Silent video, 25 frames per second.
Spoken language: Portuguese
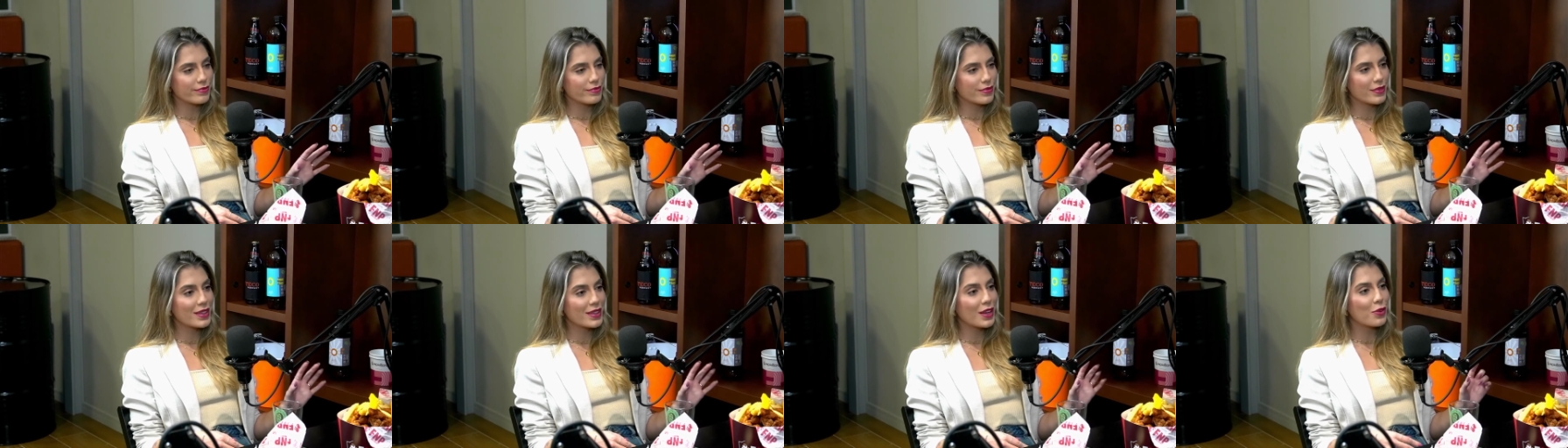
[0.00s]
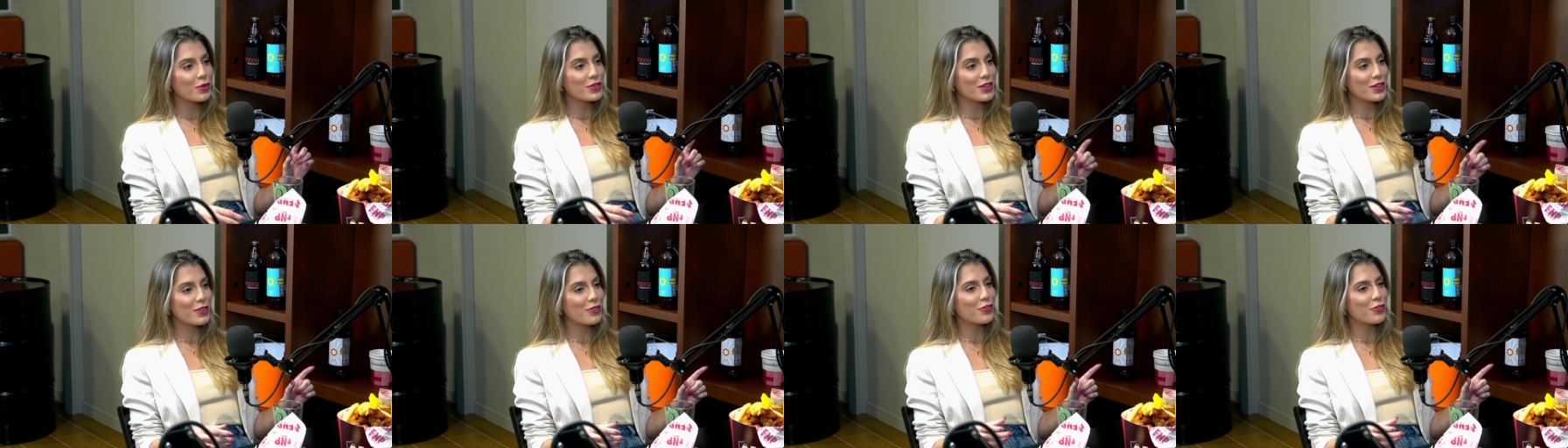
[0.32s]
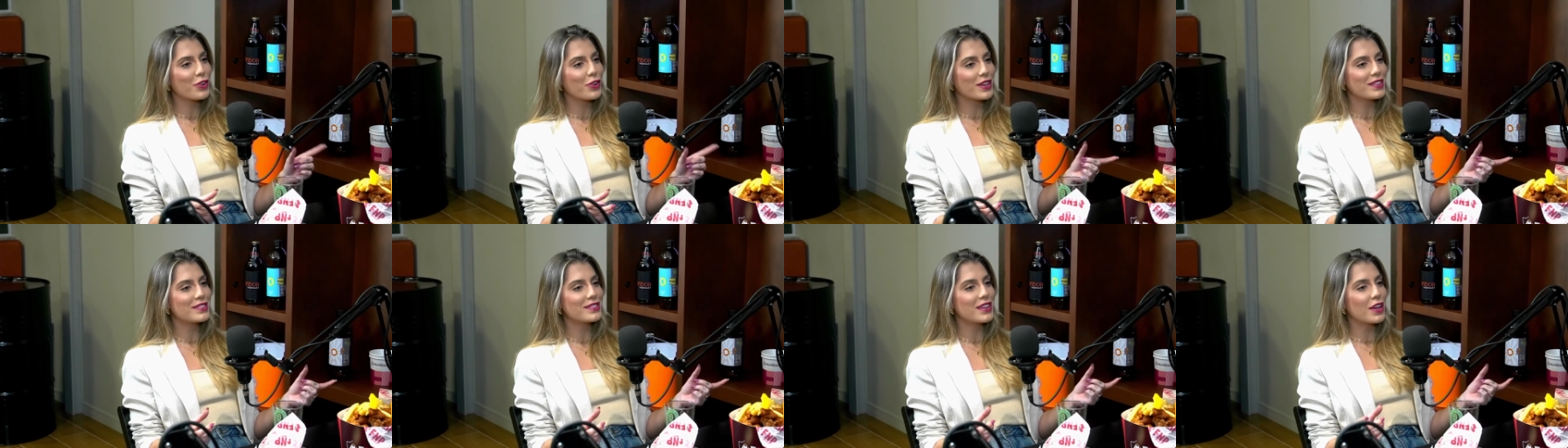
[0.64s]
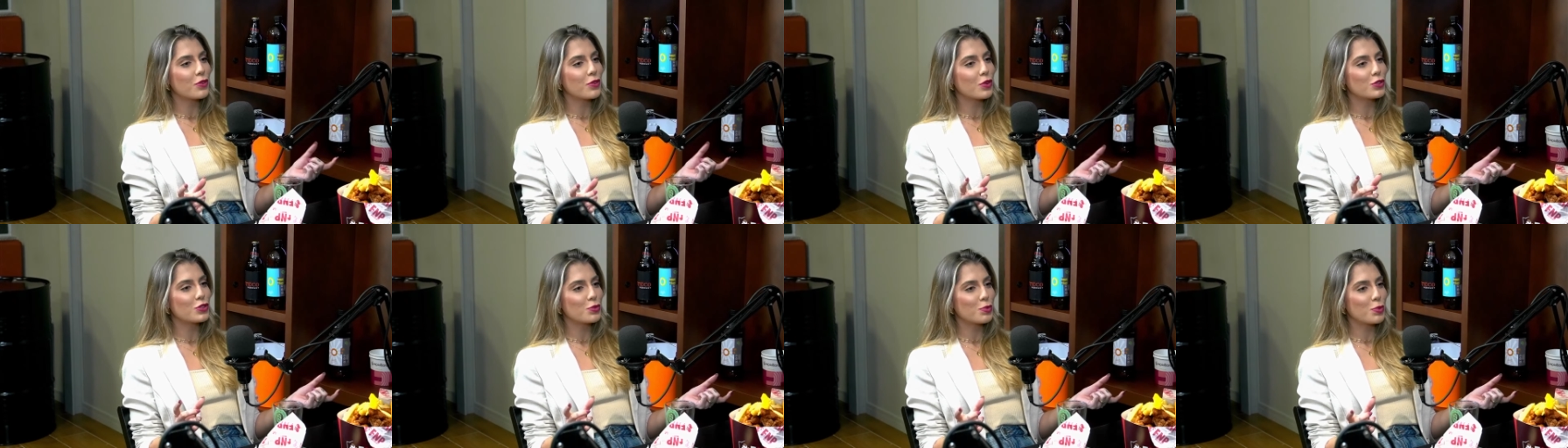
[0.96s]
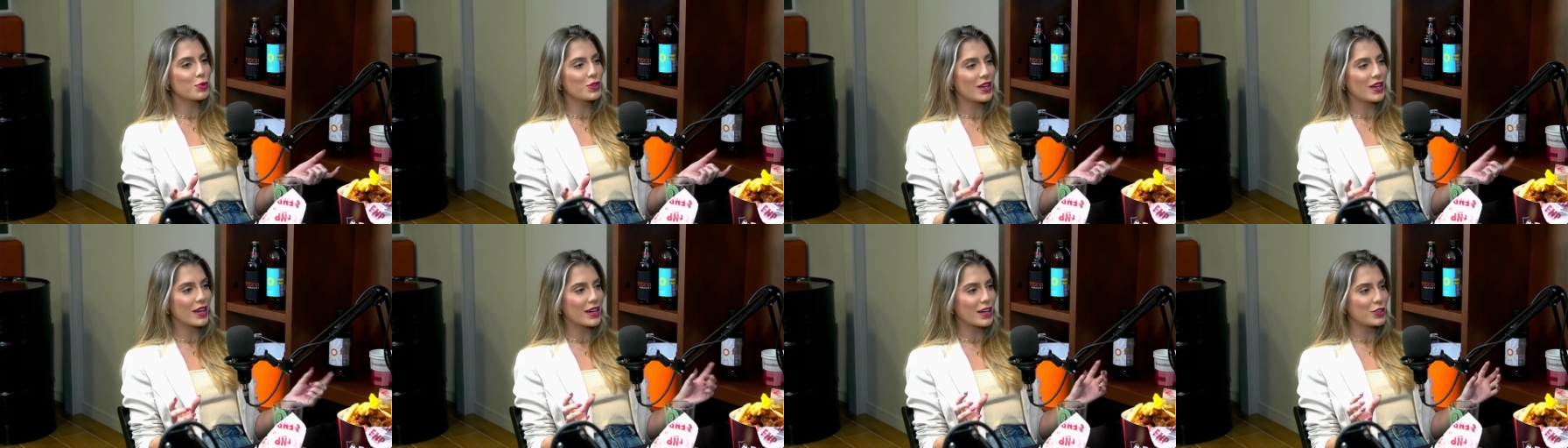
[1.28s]
Não, foi engraçado. Hoje eu
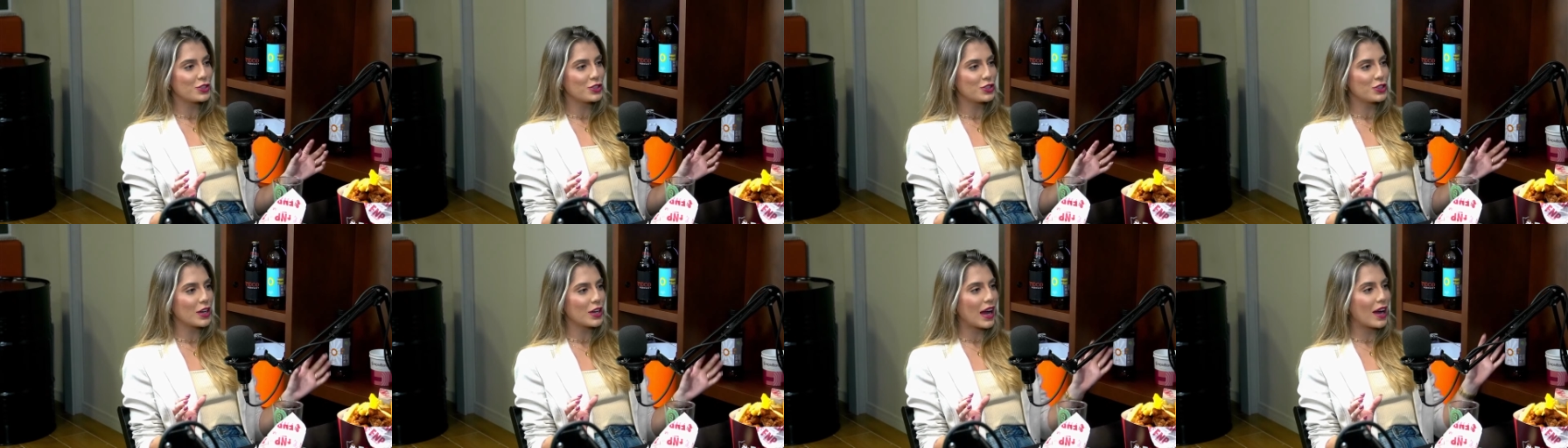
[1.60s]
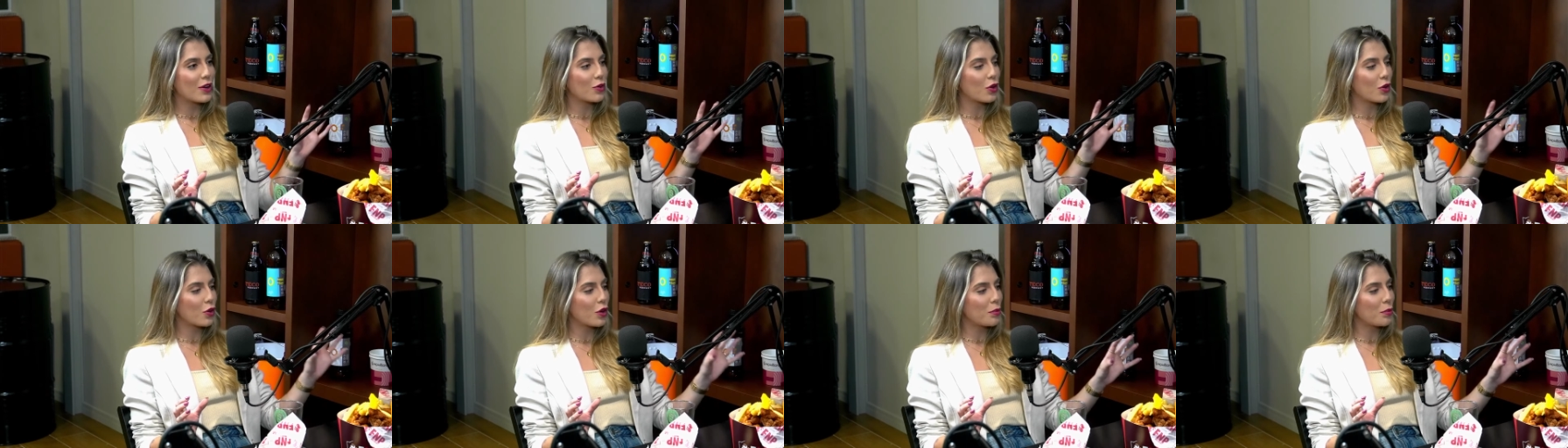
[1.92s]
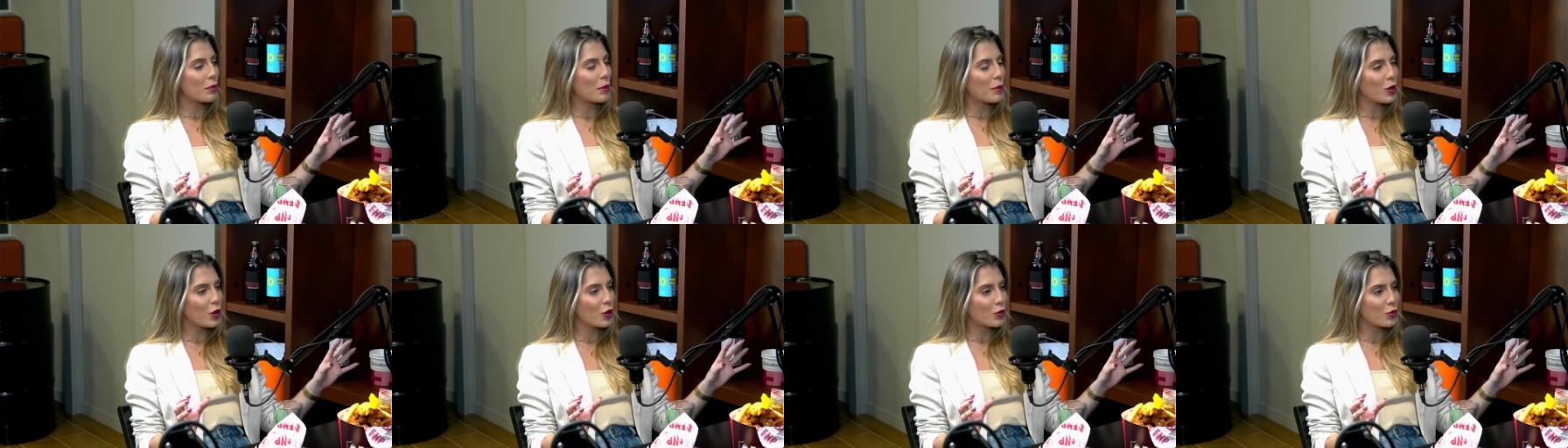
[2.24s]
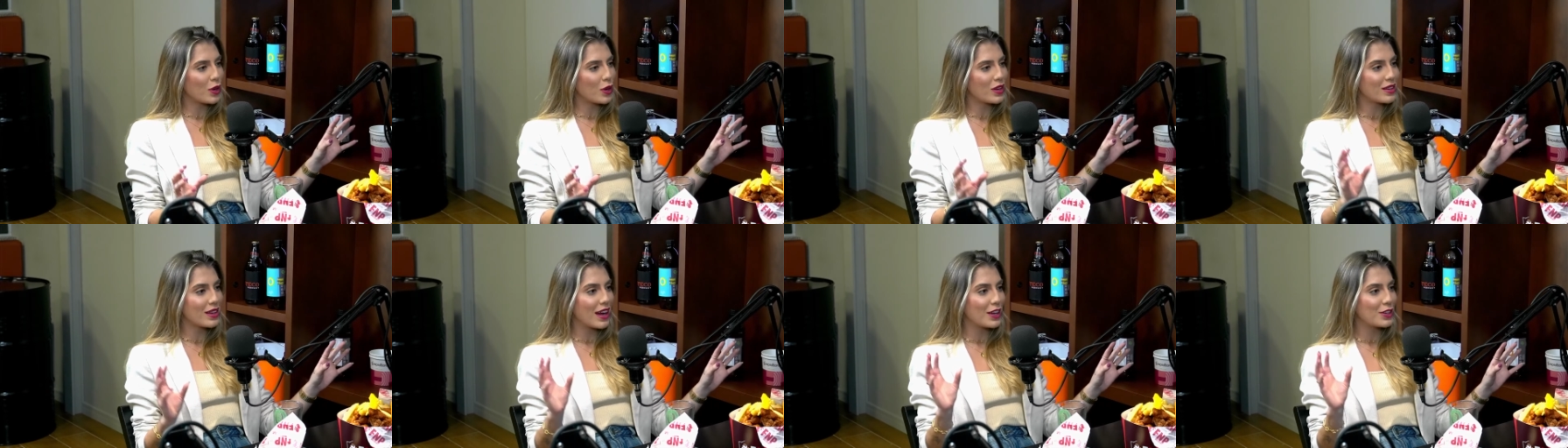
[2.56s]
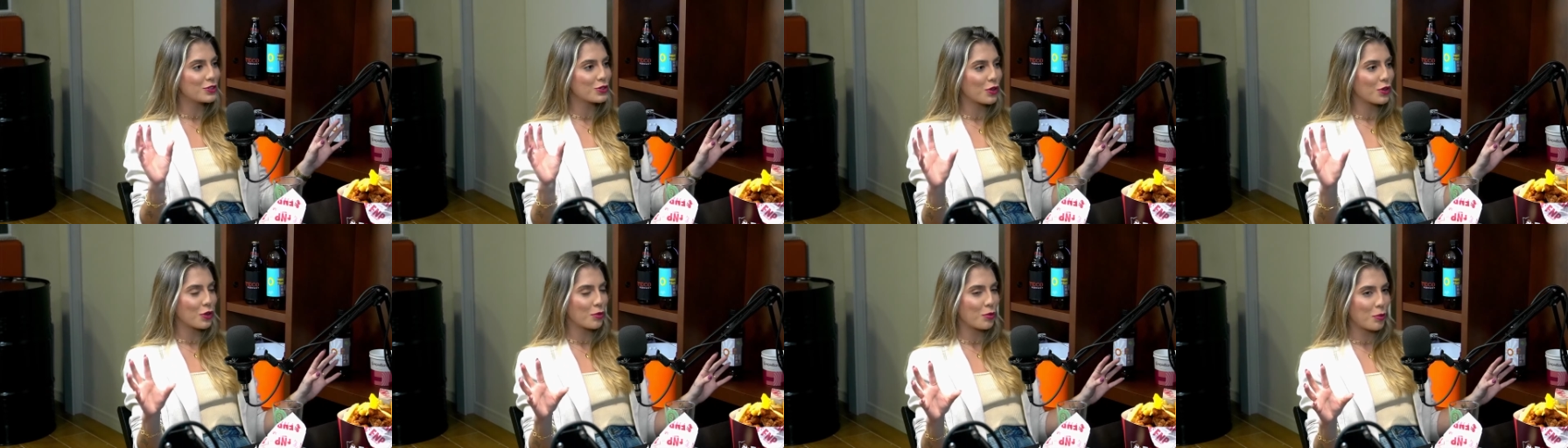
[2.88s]
botei a caixinha, ah, qual é a minha melhor
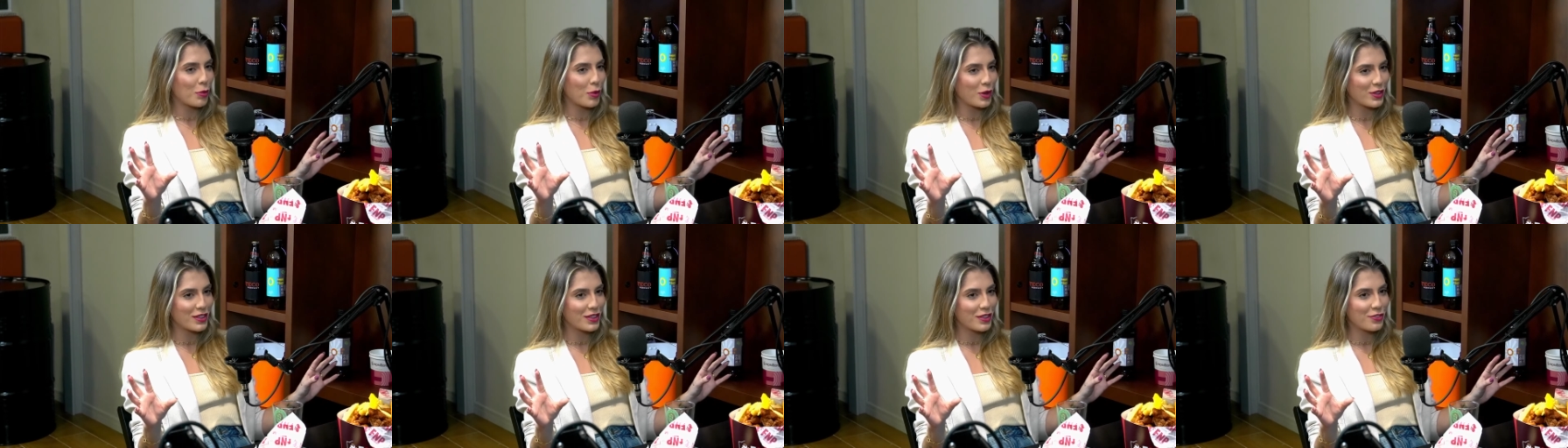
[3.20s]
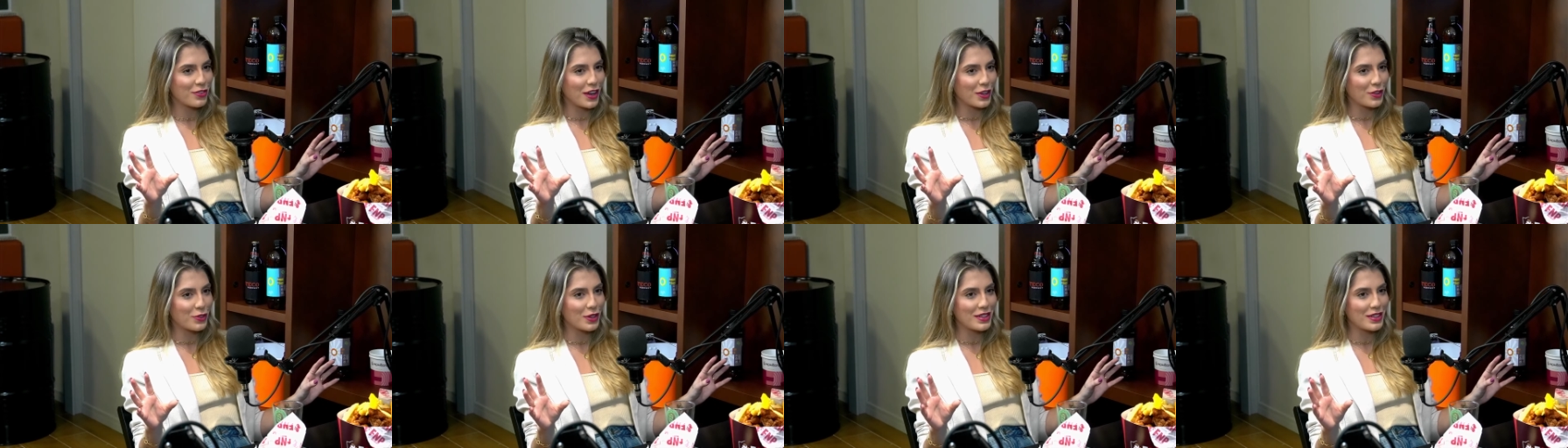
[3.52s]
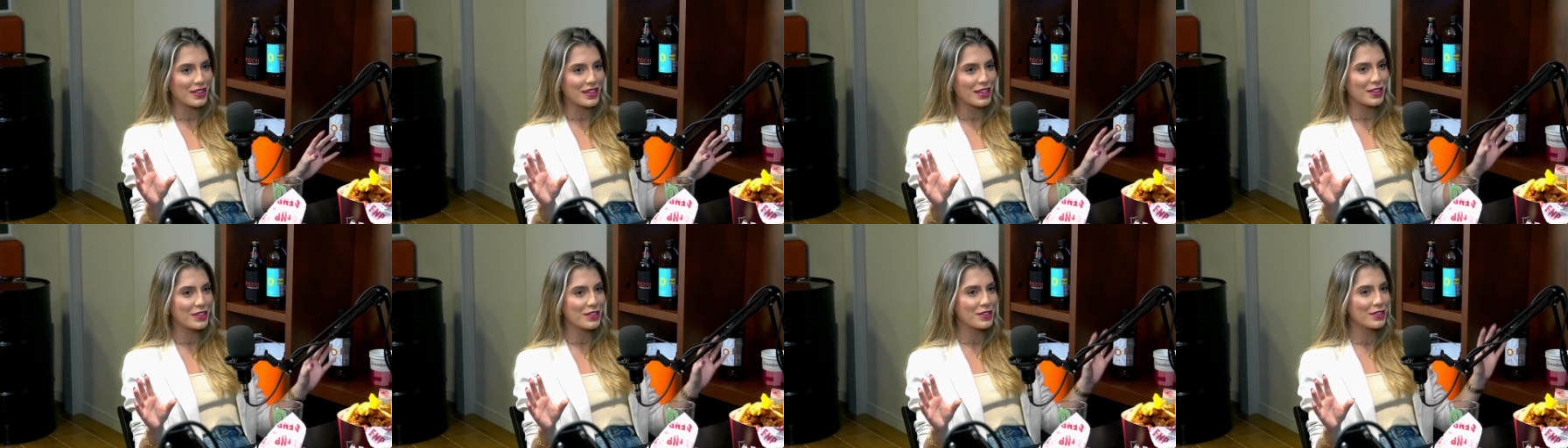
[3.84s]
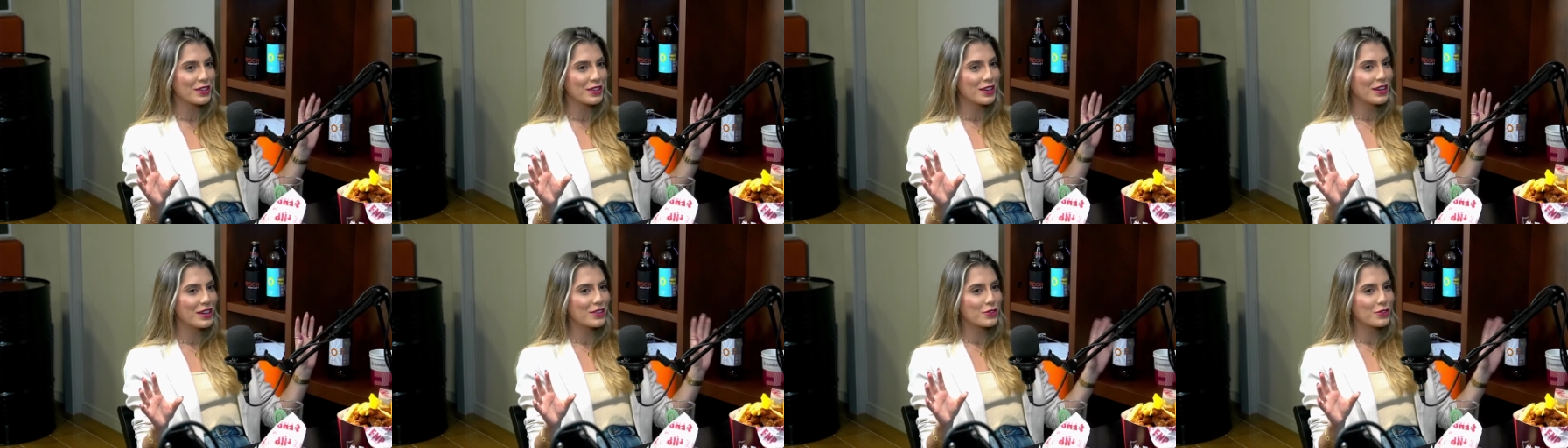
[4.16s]
qualidade, qual é o meu maior defeito. Aí tem.